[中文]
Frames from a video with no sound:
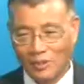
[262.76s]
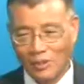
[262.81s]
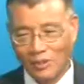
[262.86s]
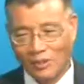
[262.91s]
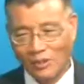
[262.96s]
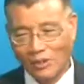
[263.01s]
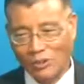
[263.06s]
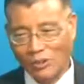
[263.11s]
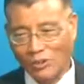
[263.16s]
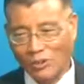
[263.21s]
这
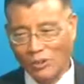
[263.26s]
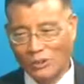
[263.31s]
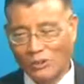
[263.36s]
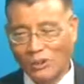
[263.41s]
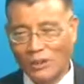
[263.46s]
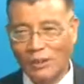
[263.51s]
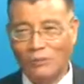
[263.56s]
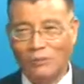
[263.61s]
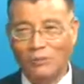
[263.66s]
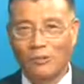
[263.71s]
个工程
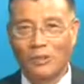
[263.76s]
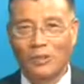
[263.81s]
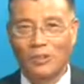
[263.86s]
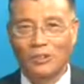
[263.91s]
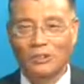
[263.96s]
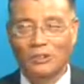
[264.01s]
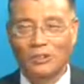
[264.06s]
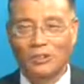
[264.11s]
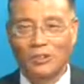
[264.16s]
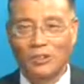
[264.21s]
项目啊，
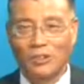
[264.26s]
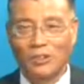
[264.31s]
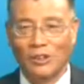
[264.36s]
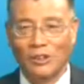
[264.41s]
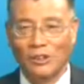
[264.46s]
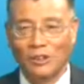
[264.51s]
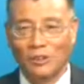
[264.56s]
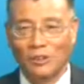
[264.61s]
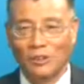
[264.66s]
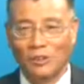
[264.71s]
是决
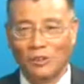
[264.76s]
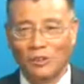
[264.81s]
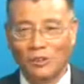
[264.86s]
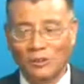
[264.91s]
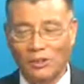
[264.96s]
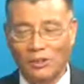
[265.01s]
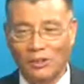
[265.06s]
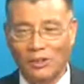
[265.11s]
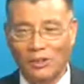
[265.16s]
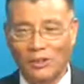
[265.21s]
定这个
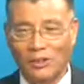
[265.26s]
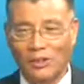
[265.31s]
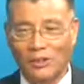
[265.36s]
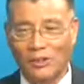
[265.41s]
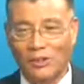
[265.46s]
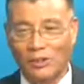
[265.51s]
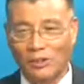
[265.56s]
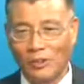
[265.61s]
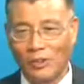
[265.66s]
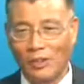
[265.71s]
投资人的
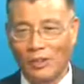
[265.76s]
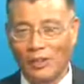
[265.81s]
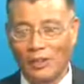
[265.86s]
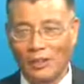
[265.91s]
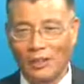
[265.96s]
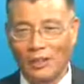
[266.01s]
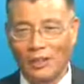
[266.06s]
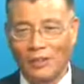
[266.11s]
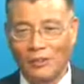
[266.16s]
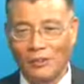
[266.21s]
意愿
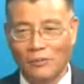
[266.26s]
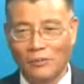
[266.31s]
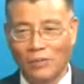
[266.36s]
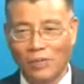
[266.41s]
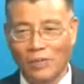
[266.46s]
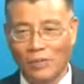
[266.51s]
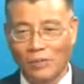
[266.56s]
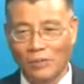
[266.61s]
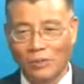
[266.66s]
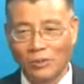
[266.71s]
啊，因
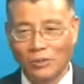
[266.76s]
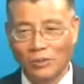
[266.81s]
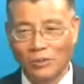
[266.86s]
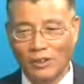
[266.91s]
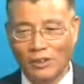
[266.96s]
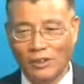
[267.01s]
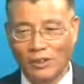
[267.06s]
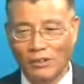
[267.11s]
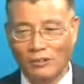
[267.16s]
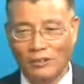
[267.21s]
为工
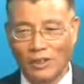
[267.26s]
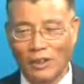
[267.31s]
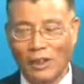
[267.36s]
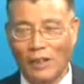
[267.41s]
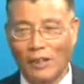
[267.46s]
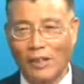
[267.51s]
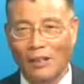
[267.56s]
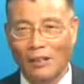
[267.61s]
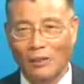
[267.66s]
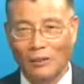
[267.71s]
程项目的
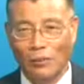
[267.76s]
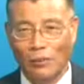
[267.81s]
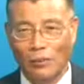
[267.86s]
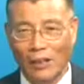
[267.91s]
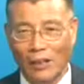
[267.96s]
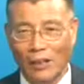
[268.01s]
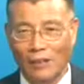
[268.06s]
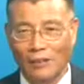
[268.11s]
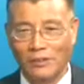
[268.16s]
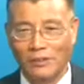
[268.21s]
好与
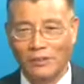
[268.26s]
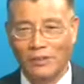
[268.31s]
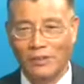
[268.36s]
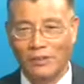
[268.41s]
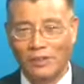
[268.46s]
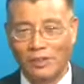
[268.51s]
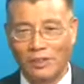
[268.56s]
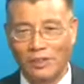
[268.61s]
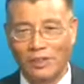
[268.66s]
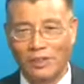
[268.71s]
坏，就是
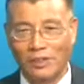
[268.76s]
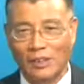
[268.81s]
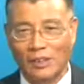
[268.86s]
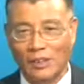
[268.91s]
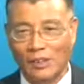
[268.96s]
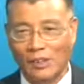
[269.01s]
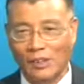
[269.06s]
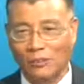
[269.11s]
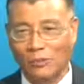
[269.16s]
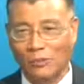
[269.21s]
决定
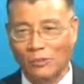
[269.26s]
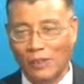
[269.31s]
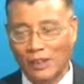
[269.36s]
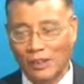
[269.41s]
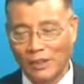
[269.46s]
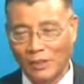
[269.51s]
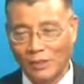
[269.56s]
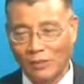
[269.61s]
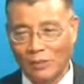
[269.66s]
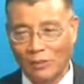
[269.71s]
将来五
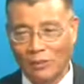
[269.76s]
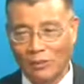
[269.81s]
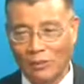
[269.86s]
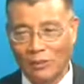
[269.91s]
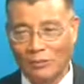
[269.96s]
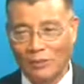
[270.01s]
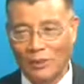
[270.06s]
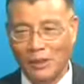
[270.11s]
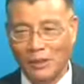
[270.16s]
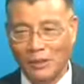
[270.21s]
年以后
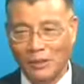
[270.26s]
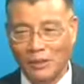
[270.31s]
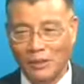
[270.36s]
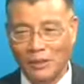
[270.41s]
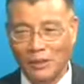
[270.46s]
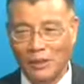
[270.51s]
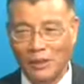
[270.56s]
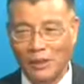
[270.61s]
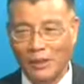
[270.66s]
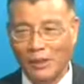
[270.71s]
我们能
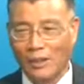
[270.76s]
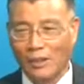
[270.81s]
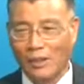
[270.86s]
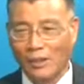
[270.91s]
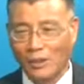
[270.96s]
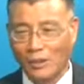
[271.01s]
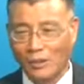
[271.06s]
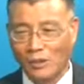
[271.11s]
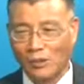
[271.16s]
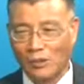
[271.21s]
够
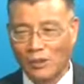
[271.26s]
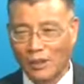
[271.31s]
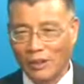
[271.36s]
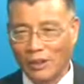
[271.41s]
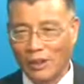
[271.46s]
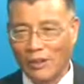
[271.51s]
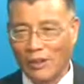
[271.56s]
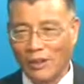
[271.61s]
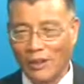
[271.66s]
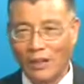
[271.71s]
提供一
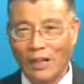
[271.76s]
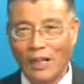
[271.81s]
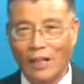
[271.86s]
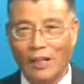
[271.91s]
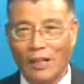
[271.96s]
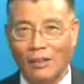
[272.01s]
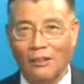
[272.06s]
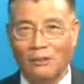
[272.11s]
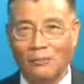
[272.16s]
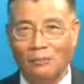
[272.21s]
个很
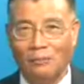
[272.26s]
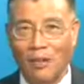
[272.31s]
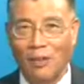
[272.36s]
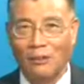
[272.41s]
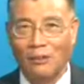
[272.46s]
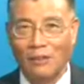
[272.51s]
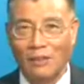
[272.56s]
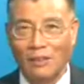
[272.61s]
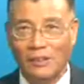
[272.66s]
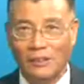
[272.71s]
好的、
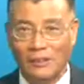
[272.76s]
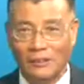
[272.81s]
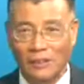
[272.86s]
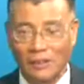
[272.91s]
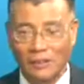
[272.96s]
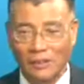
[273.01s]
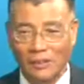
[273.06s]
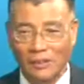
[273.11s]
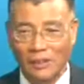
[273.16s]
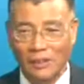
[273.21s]
保证的
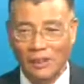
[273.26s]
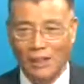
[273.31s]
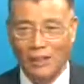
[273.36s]
这个